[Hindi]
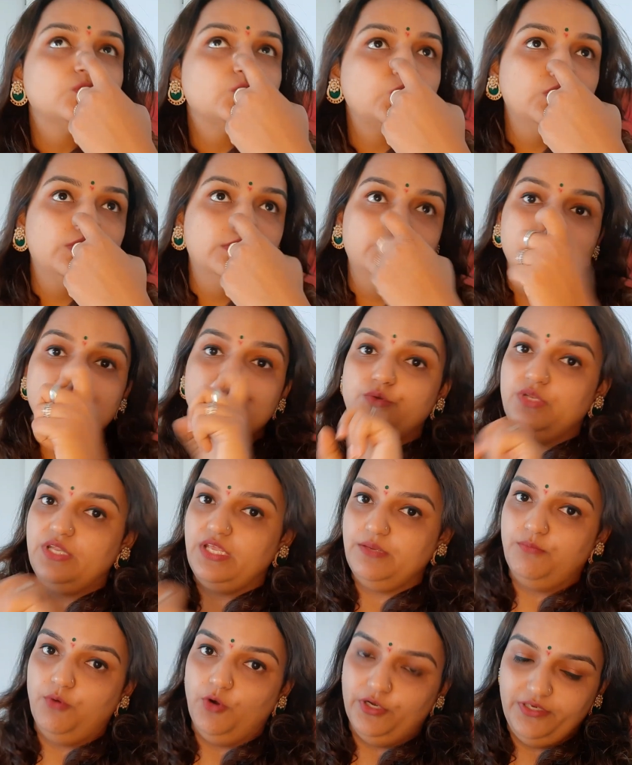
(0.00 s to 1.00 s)
तो अविश वो
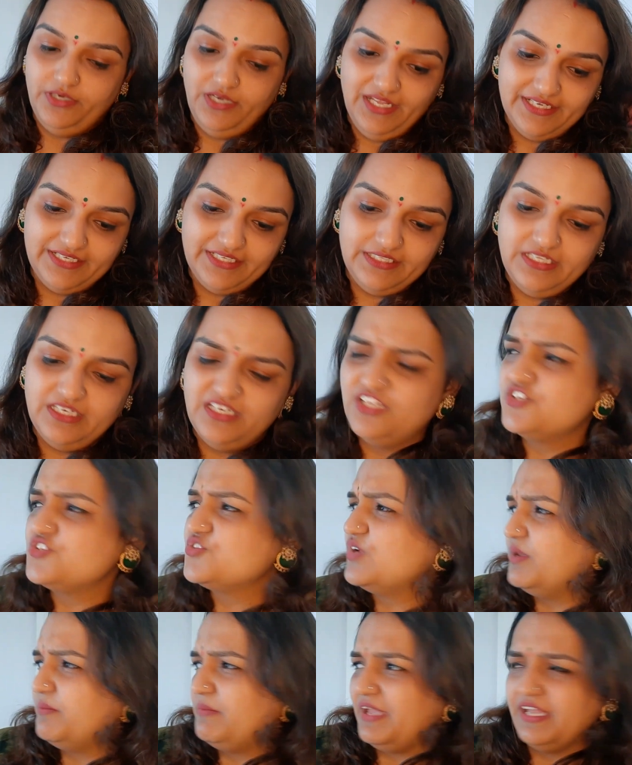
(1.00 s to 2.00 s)
नई बॉटल ला के देनी है जो
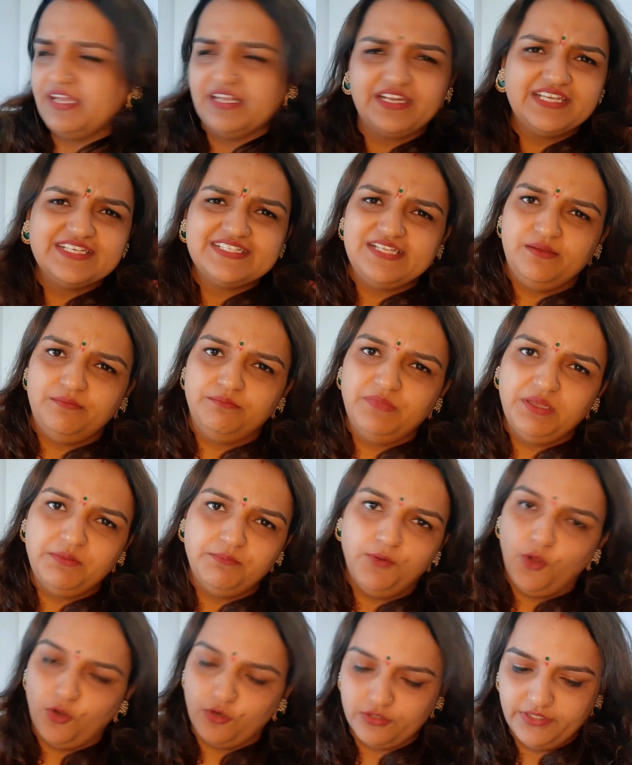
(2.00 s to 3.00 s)
कि हमारे घर के सामने ही
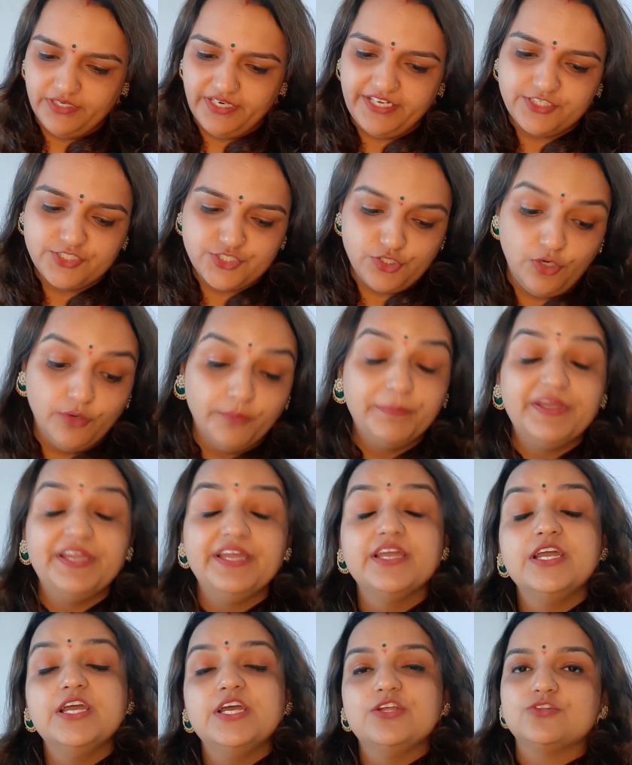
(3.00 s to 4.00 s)
ब्लॉकर एक शॉप है
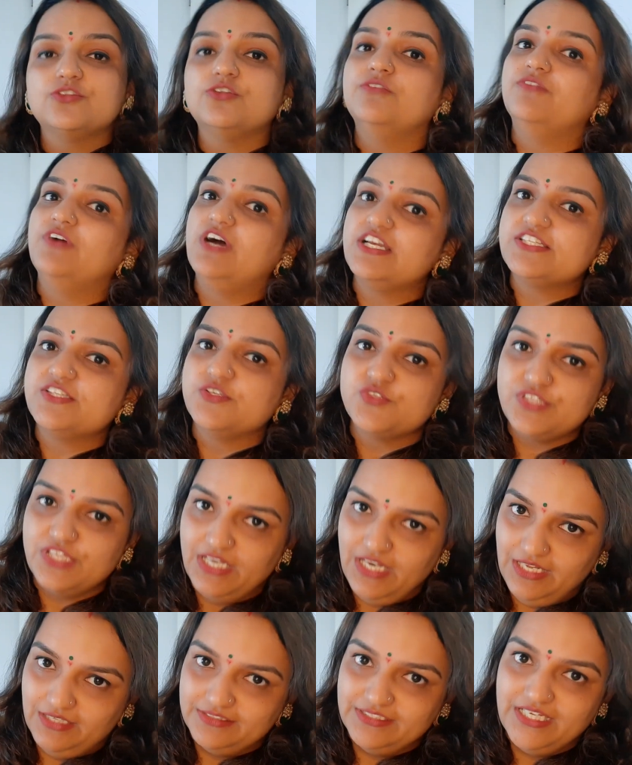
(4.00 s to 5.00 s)
तो हम वहां से उसे
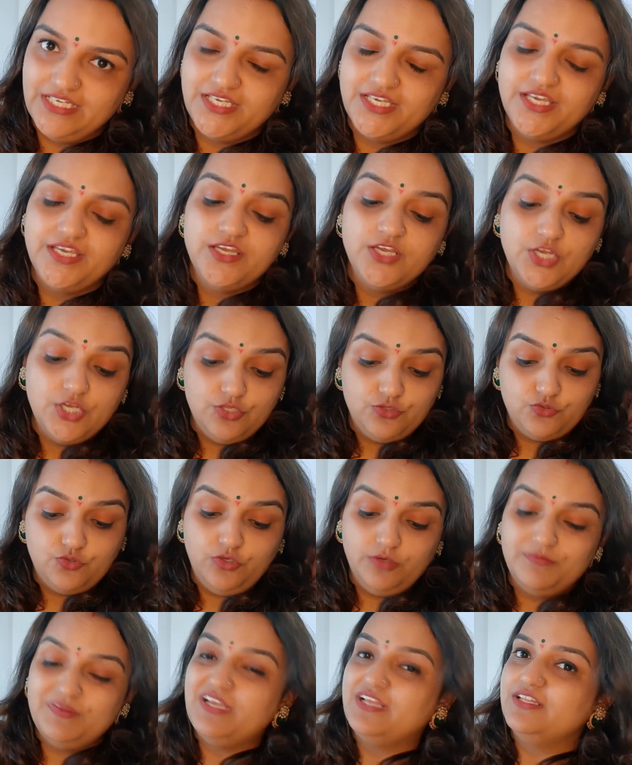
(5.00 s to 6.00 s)
ला देंगे तो
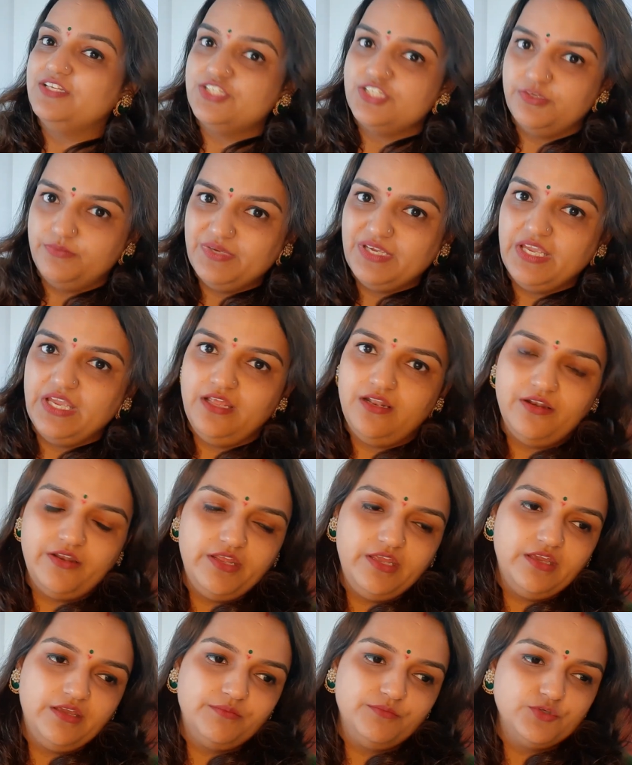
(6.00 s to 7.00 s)
अभी आदिशी भी खेल
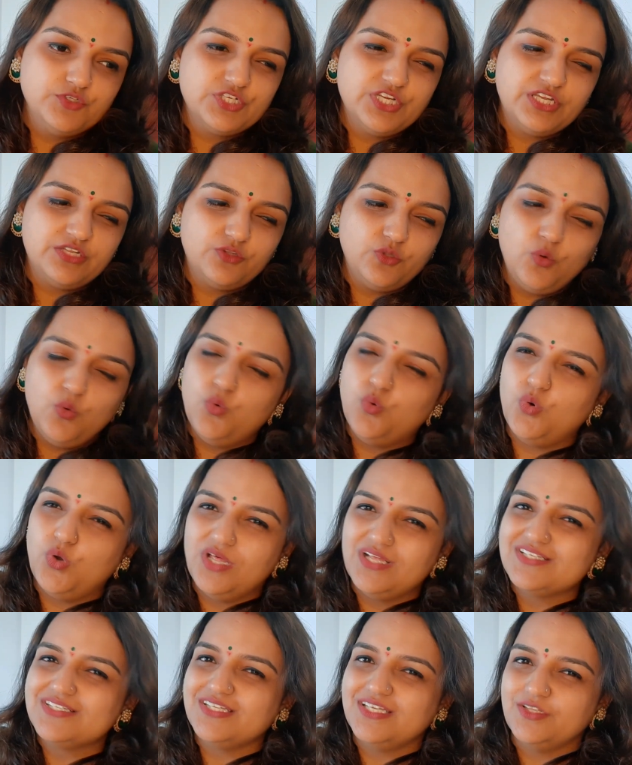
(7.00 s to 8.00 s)
रही है मुझे
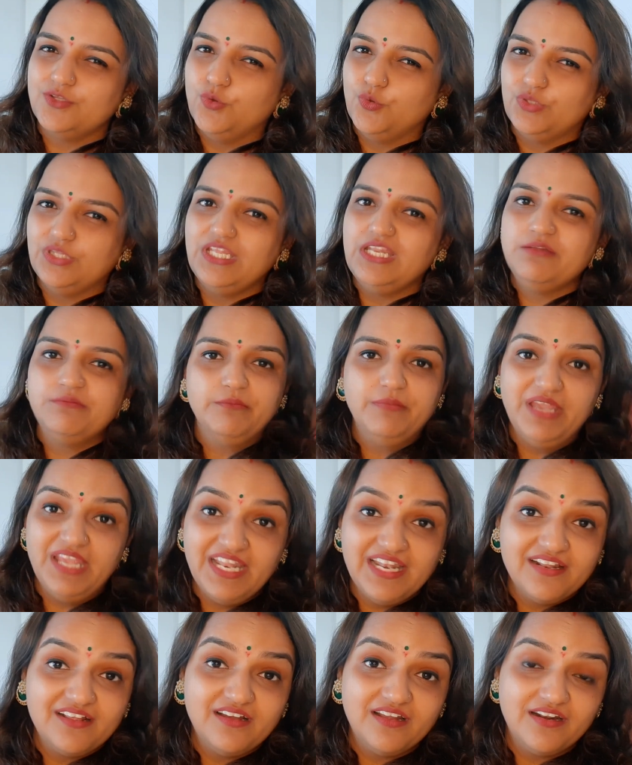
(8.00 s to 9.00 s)
थोड़ा से दो तीन
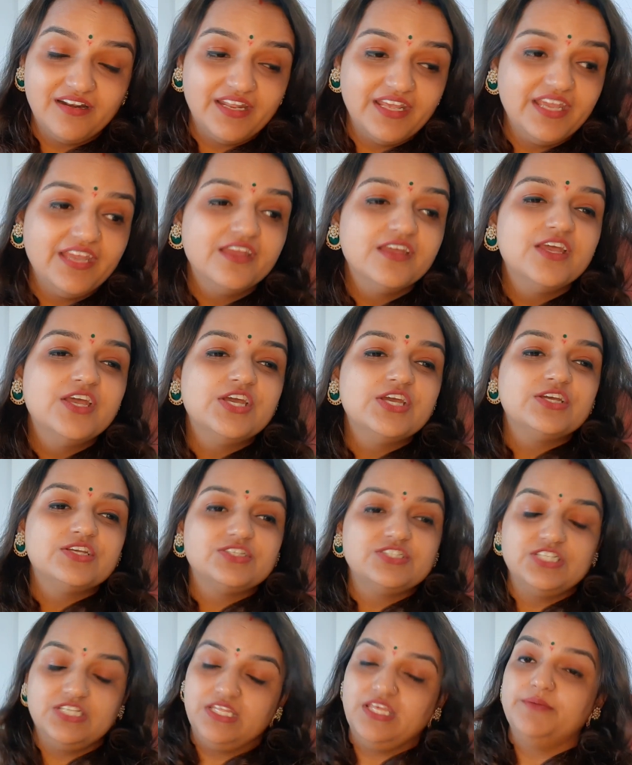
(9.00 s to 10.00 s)
मेल करने हैं
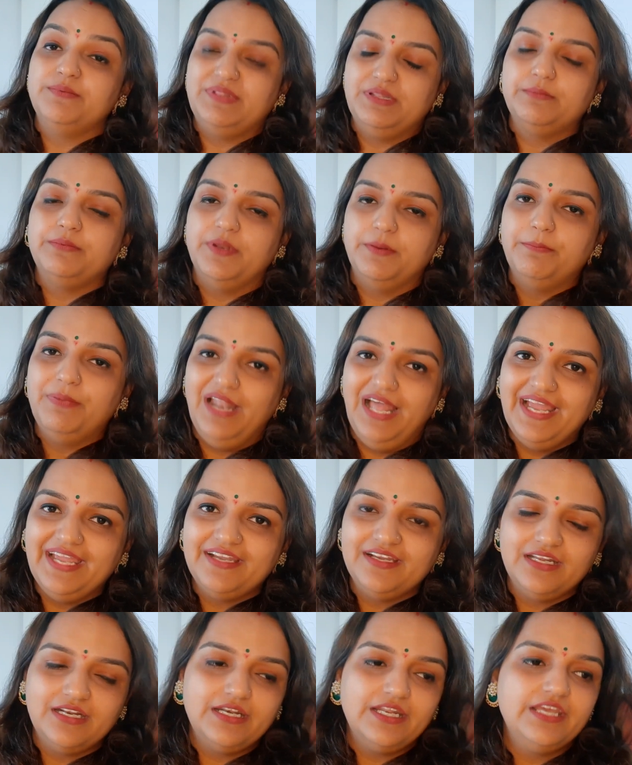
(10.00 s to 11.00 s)
जिनके मतलब रिप्लाई
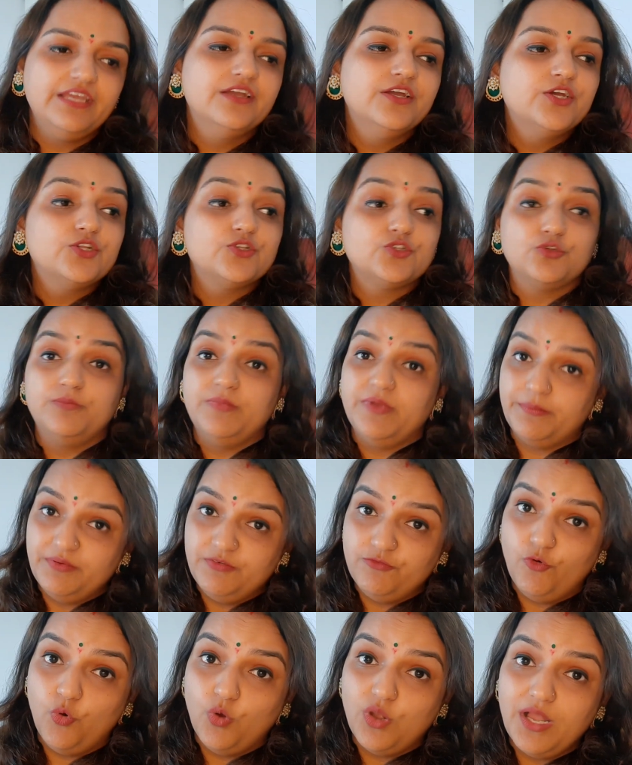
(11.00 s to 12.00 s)
करने तो मैं अभी
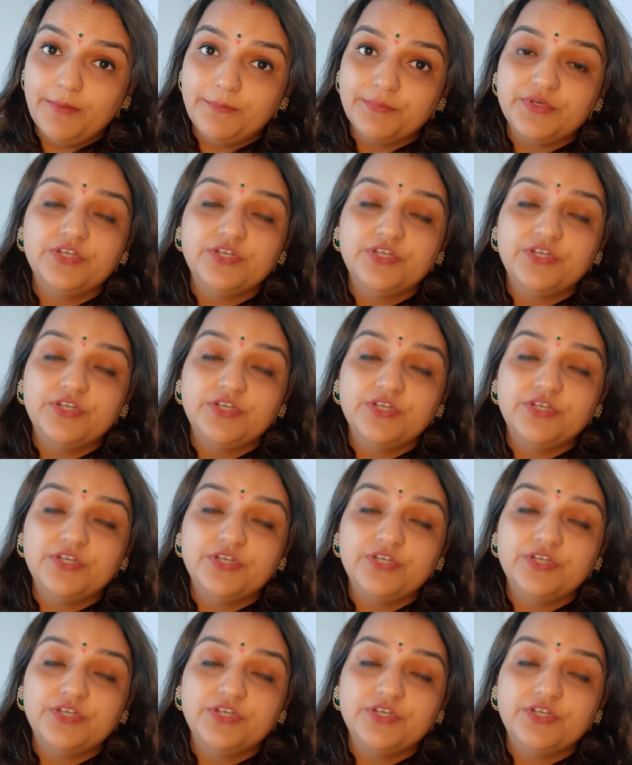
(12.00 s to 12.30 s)
वो काम